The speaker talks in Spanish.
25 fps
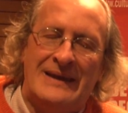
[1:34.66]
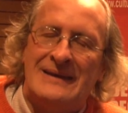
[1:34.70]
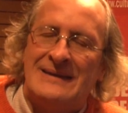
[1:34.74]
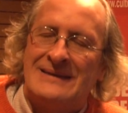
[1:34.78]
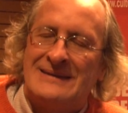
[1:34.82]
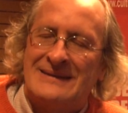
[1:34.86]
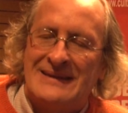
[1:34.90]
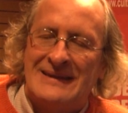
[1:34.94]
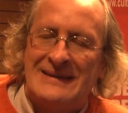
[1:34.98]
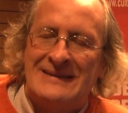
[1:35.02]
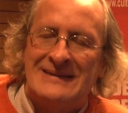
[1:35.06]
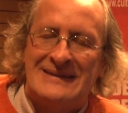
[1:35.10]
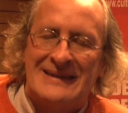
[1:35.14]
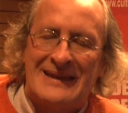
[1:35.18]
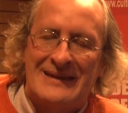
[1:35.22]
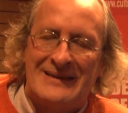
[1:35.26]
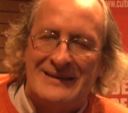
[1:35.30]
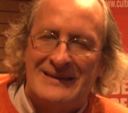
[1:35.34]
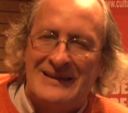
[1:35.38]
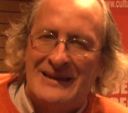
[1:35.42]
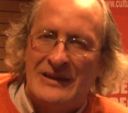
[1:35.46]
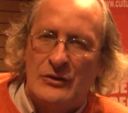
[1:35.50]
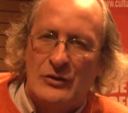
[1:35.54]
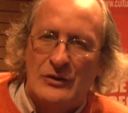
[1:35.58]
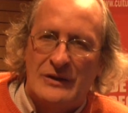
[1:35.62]
sin
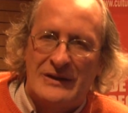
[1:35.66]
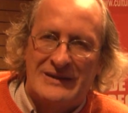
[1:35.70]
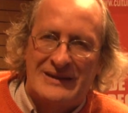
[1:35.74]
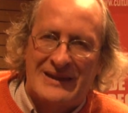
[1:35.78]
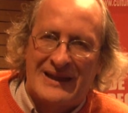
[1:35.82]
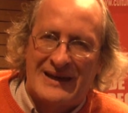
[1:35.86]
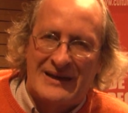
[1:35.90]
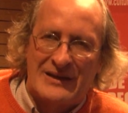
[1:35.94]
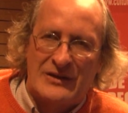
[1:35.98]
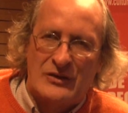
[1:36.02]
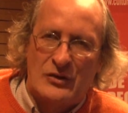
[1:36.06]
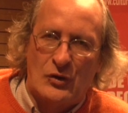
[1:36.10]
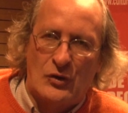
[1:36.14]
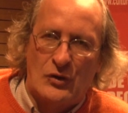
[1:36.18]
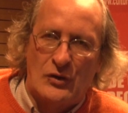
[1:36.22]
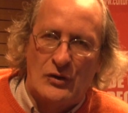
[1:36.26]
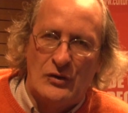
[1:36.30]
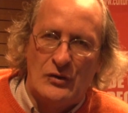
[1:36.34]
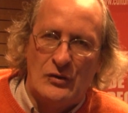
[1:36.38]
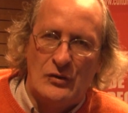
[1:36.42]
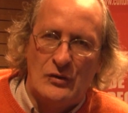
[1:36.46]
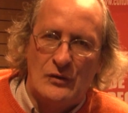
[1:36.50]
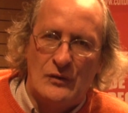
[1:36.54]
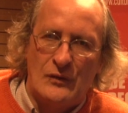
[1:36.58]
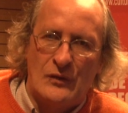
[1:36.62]
sentido de
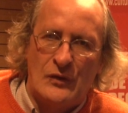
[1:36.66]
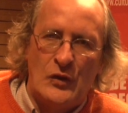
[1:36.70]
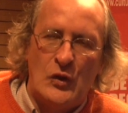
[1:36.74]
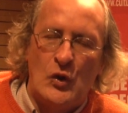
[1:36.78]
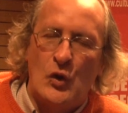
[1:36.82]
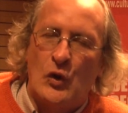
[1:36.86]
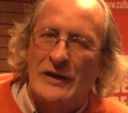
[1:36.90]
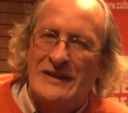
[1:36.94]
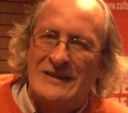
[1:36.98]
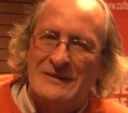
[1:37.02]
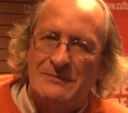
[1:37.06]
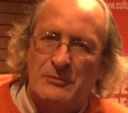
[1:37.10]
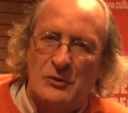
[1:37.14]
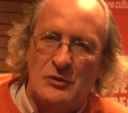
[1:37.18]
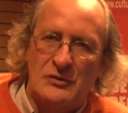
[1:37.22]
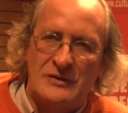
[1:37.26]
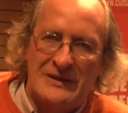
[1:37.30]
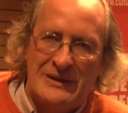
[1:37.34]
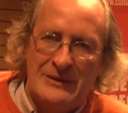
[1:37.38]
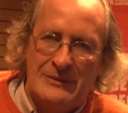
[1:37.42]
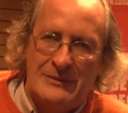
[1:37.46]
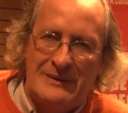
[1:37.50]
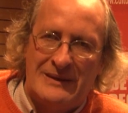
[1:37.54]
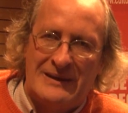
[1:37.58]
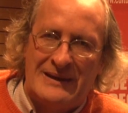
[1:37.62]
territorio, no es
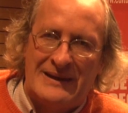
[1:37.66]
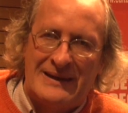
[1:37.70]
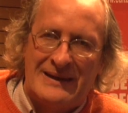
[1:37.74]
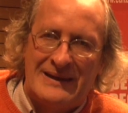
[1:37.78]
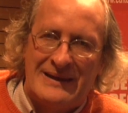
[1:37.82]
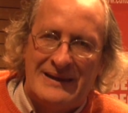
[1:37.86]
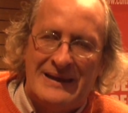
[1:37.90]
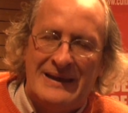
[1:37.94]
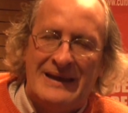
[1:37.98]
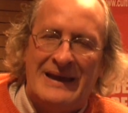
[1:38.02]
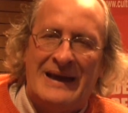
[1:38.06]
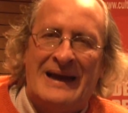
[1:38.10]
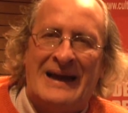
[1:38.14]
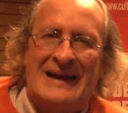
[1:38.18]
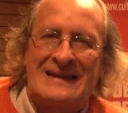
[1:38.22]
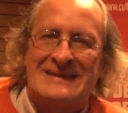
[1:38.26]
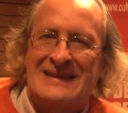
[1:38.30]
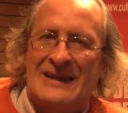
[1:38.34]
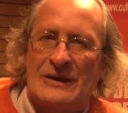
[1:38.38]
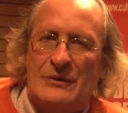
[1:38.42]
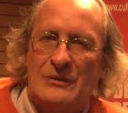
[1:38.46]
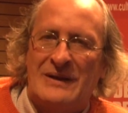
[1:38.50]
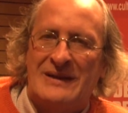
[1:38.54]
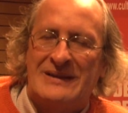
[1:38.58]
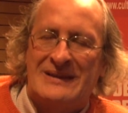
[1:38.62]
posible
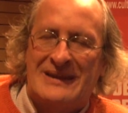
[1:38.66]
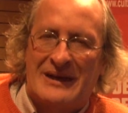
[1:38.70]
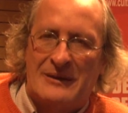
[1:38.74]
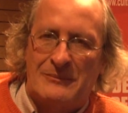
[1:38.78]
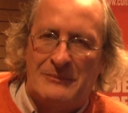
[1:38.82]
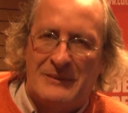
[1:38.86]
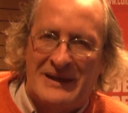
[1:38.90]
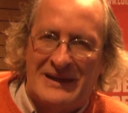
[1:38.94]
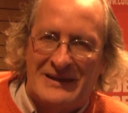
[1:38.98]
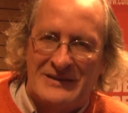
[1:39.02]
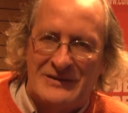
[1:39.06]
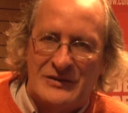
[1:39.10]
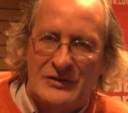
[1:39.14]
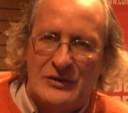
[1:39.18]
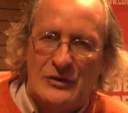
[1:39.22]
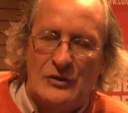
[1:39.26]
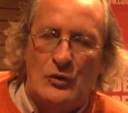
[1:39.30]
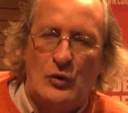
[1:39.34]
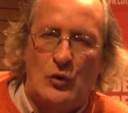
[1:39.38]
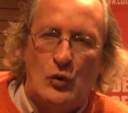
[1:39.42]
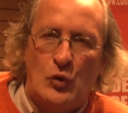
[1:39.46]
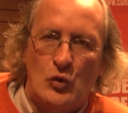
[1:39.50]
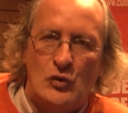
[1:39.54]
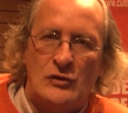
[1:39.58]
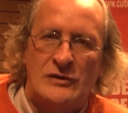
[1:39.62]
hacer una terminación
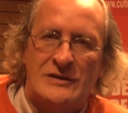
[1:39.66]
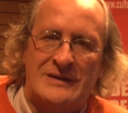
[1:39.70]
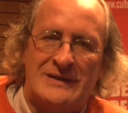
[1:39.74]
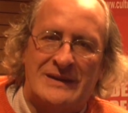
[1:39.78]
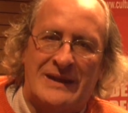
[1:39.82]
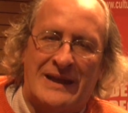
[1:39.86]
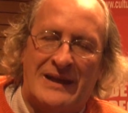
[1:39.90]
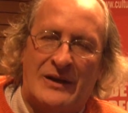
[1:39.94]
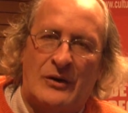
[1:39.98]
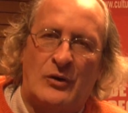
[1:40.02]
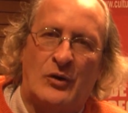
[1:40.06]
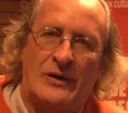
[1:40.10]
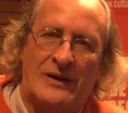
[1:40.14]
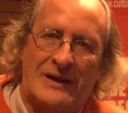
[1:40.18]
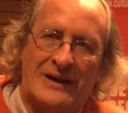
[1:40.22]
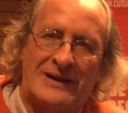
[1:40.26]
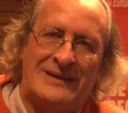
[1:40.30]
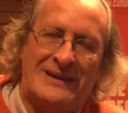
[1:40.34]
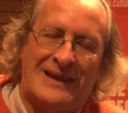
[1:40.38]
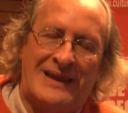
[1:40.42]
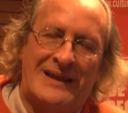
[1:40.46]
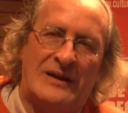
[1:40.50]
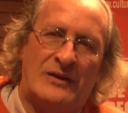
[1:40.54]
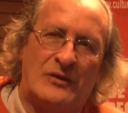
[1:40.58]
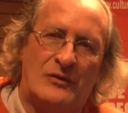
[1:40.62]
justa y
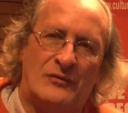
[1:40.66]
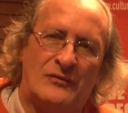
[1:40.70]
correcta del